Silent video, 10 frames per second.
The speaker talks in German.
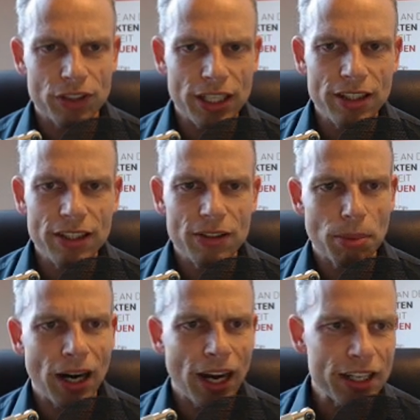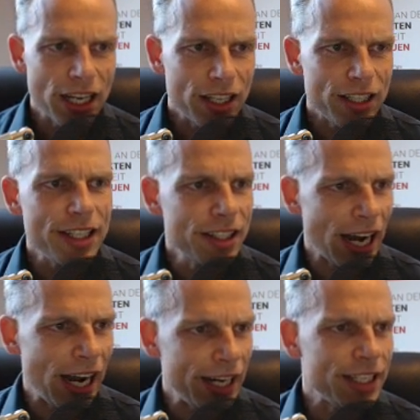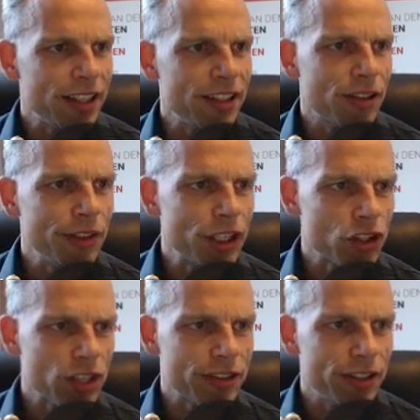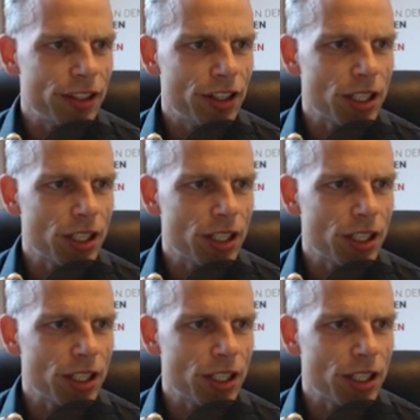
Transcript: Ähm, in diesem Bereich liegen einige dieser Widerstandslinien.